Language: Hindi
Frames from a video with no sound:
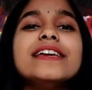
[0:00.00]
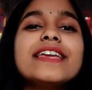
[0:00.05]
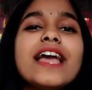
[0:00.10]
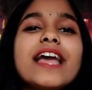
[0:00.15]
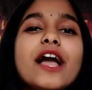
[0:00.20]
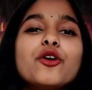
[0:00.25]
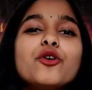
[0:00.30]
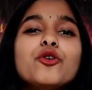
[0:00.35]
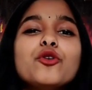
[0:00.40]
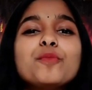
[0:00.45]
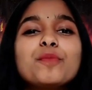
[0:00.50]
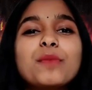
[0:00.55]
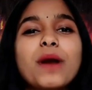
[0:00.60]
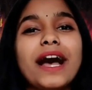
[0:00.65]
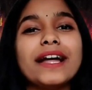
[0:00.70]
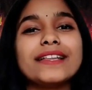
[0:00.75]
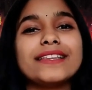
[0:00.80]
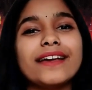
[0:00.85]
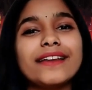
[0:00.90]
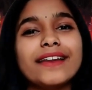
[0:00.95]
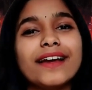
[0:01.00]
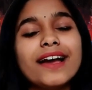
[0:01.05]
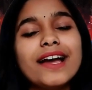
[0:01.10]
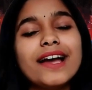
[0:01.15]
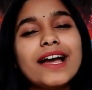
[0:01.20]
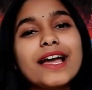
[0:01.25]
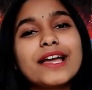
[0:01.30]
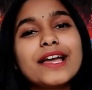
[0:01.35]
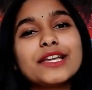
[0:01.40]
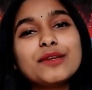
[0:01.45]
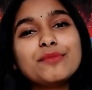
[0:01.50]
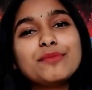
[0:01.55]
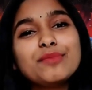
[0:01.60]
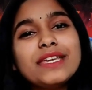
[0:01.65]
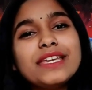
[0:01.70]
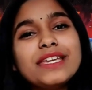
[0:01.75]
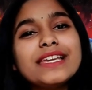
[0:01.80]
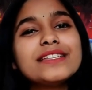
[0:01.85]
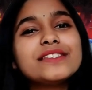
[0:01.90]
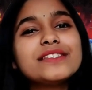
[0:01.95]
किसी ने क्या खूब कहा था ना
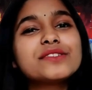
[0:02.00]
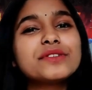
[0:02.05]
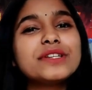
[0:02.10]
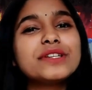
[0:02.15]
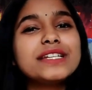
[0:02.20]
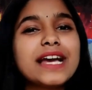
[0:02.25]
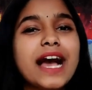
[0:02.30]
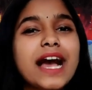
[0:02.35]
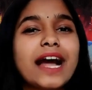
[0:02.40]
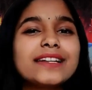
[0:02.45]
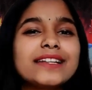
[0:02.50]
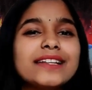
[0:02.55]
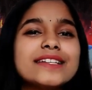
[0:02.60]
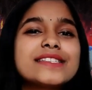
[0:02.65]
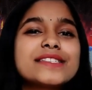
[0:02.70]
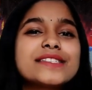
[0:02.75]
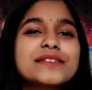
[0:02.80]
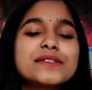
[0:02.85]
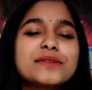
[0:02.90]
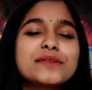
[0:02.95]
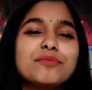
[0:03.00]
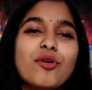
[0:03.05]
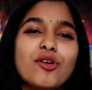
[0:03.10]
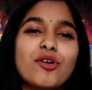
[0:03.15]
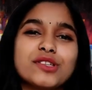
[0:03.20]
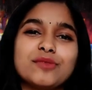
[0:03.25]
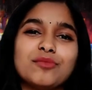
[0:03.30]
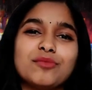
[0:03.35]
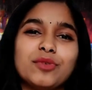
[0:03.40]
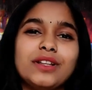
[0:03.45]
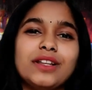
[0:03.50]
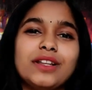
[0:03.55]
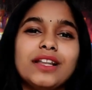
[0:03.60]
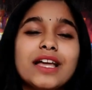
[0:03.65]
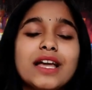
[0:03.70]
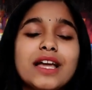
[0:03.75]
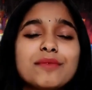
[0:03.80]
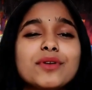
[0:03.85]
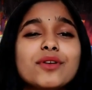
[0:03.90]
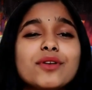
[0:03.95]
कि बीइंग ए स्ट्रीट आर्टिस्ट इज
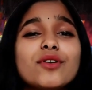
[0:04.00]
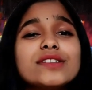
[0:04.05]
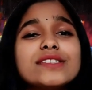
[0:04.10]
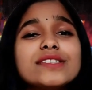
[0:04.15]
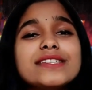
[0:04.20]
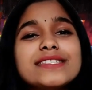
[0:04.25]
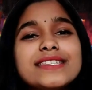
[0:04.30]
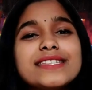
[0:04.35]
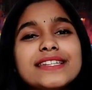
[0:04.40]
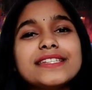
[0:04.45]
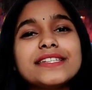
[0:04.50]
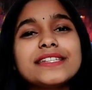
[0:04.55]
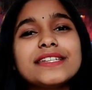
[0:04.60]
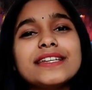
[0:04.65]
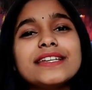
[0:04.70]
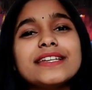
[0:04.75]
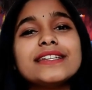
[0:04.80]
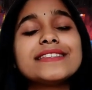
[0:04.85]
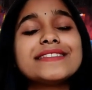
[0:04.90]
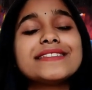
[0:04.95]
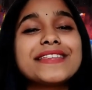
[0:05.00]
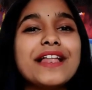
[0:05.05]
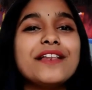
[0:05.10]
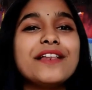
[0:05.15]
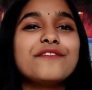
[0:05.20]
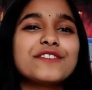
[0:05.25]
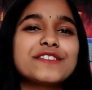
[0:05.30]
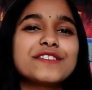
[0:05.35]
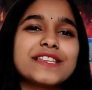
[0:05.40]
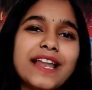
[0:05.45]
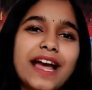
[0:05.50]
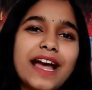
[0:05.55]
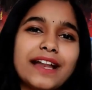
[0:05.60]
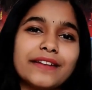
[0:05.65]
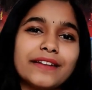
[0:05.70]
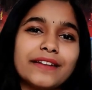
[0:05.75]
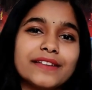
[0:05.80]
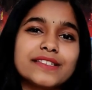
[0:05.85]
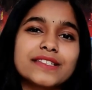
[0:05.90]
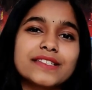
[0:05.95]
इम्पॉसिबल बिकॉज द सिटी इट सेल्फ इज
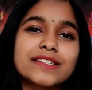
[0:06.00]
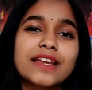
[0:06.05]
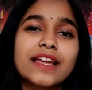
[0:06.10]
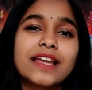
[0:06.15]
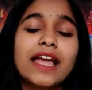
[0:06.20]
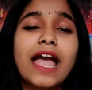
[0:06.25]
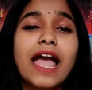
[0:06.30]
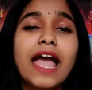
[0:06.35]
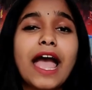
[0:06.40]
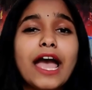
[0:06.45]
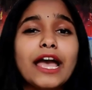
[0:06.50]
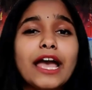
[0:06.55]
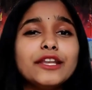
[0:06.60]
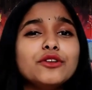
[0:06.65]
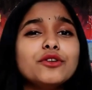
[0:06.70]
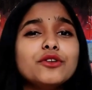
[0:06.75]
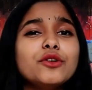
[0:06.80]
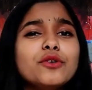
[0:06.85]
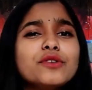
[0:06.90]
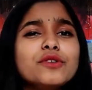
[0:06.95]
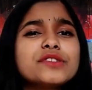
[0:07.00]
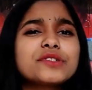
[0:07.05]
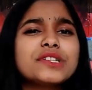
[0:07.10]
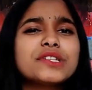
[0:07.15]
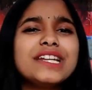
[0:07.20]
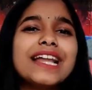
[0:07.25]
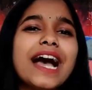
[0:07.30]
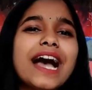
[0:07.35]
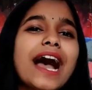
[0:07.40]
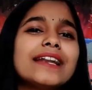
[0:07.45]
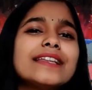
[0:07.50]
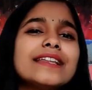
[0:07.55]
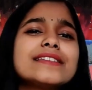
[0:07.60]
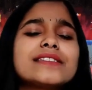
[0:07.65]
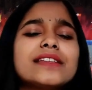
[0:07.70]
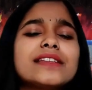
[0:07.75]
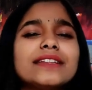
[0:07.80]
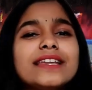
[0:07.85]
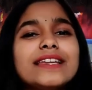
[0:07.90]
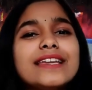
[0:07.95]
एन आर्टिस्ट एंड यू नो स्ट्रीट
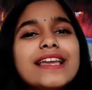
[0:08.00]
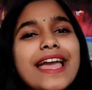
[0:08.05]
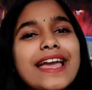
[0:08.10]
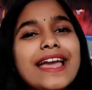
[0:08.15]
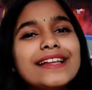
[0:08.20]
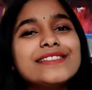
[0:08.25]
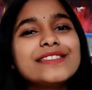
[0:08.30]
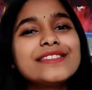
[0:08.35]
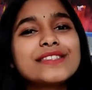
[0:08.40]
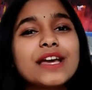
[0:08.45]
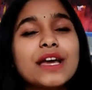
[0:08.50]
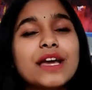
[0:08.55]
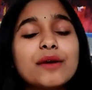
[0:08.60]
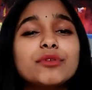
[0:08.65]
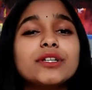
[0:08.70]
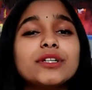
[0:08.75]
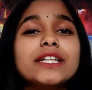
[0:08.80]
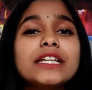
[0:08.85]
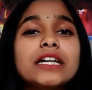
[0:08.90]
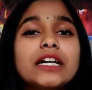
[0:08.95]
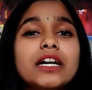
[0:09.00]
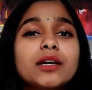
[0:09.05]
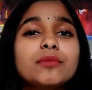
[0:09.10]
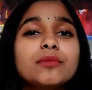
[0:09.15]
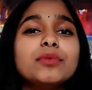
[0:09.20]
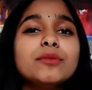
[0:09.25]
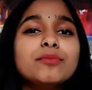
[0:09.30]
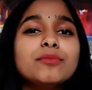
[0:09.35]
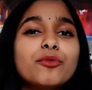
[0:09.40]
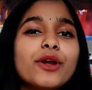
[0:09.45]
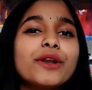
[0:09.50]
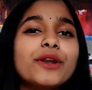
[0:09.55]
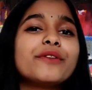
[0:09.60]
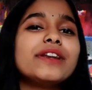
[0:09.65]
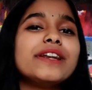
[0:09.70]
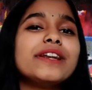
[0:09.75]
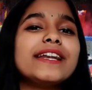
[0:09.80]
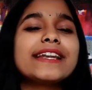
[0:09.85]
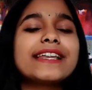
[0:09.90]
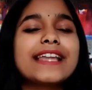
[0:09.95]
आर्ट इज नथिंग एल्स बट एन अर्बन
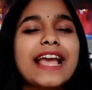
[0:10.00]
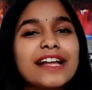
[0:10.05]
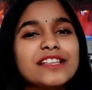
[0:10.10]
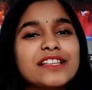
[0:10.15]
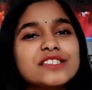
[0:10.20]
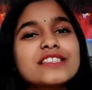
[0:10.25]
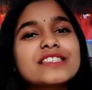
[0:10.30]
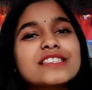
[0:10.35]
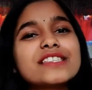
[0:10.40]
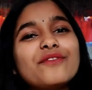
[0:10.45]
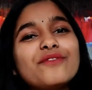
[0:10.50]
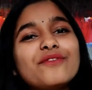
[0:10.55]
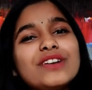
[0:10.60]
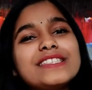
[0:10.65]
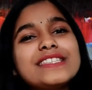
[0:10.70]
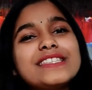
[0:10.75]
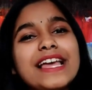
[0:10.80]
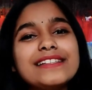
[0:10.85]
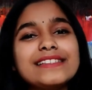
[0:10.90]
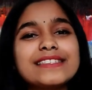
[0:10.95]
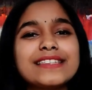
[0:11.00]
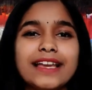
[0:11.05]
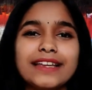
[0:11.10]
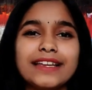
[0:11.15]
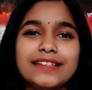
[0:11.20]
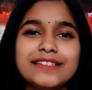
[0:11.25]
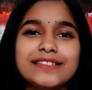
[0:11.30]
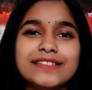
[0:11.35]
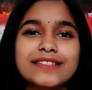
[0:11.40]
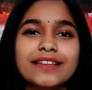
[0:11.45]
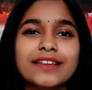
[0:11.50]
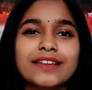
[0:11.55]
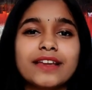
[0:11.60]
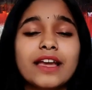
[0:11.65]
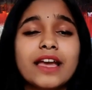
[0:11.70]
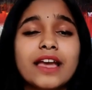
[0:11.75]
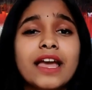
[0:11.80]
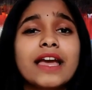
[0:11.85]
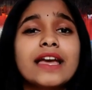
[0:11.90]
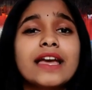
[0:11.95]
पोएट्री दैट कैसेज समन सेल साइंस